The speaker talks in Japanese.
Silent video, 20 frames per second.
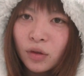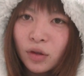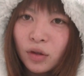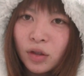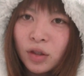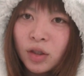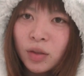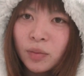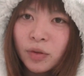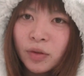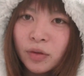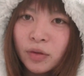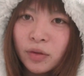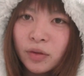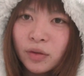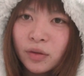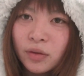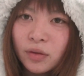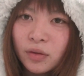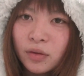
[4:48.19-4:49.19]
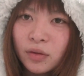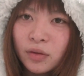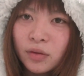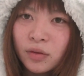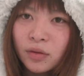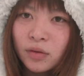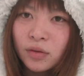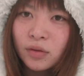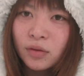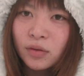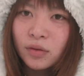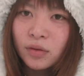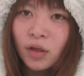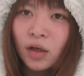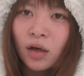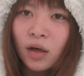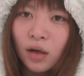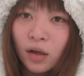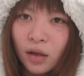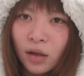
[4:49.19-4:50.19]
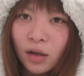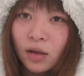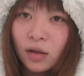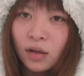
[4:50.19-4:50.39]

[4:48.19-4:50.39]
一部だから